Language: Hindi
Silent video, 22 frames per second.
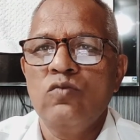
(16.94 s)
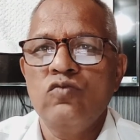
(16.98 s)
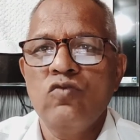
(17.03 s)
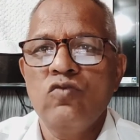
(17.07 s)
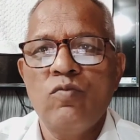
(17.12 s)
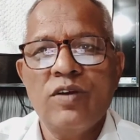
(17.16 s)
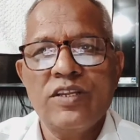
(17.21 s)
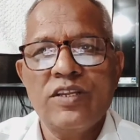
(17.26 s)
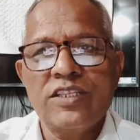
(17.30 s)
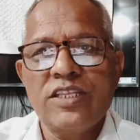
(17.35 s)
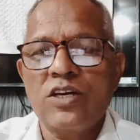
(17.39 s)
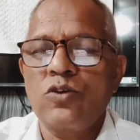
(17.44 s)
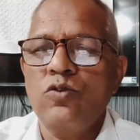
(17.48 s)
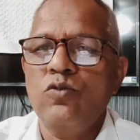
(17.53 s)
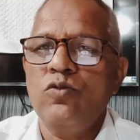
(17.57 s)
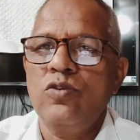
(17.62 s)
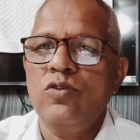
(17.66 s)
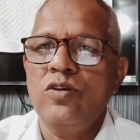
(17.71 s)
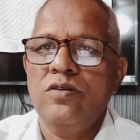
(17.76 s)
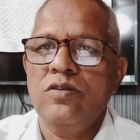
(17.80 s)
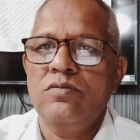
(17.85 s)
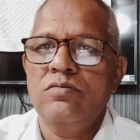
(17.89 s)
वो बढ़ता
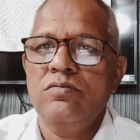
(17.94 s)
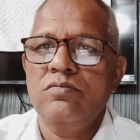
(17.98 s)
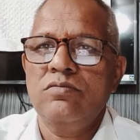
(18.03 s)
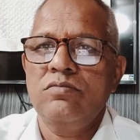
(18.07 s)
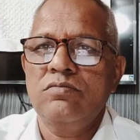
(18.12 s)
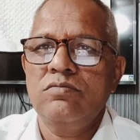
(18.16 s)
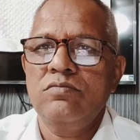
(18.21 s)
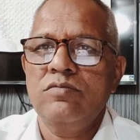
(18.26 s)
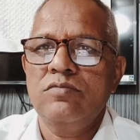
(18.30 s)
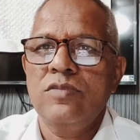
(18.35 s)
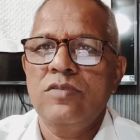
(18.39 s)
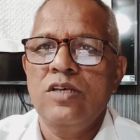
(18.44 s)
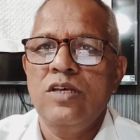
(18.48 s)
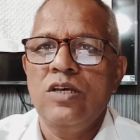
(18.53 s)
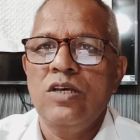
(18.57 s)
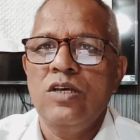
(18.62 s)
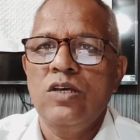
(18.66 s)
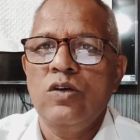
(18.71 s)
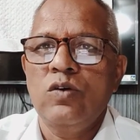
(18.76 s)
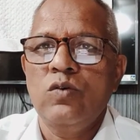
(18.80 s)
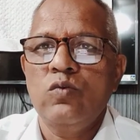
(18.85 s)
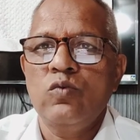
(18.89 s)
क्यों है
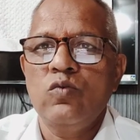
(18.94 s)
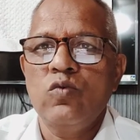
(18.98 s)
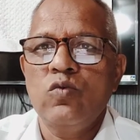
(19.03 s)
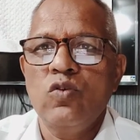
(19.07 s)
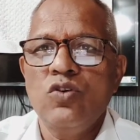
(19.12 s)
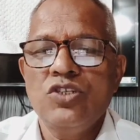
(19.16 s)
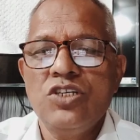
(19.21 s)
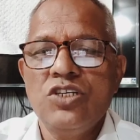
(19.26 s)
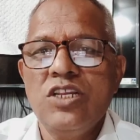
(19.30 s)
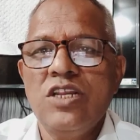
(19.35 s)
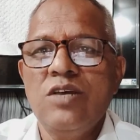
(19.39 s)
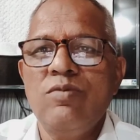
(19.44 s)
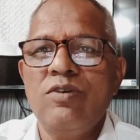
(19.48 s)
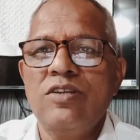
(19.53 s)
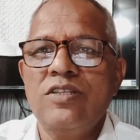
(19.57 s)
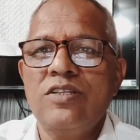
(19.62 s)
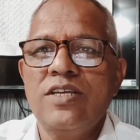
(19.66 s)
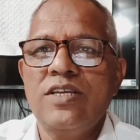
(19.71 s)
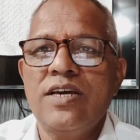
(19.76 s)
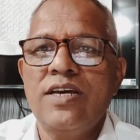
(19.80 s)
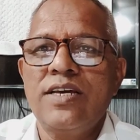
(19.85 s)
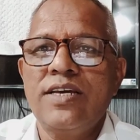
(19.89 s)
वो इसलिए
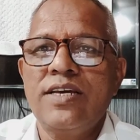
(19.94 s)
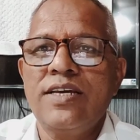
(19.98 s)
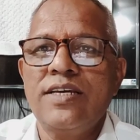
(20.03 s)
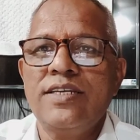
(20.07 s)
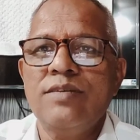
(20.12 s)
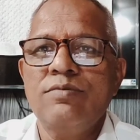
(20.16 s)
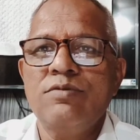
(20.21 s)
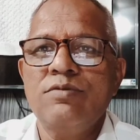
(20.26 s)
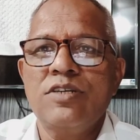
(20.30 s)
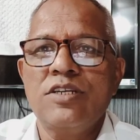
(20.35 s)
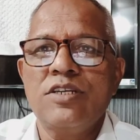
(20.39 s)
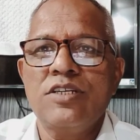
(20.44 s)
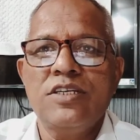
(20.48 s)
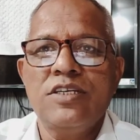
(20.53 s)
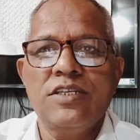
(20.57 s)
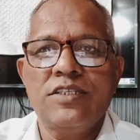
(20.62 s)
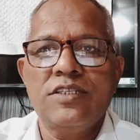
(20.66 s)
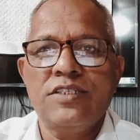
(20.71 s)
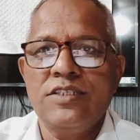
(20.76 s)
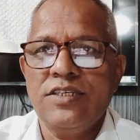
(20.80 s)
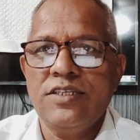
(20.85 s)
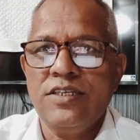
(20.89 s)
बढ़ता है कि जब सर्दी
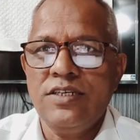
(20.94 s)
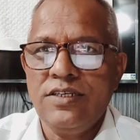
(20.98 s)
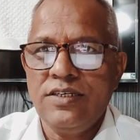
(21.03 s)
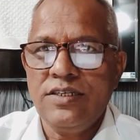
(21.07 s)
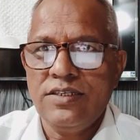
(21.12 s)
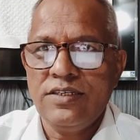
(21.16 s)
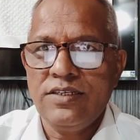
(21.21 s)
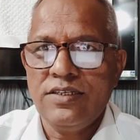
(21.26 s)
आती है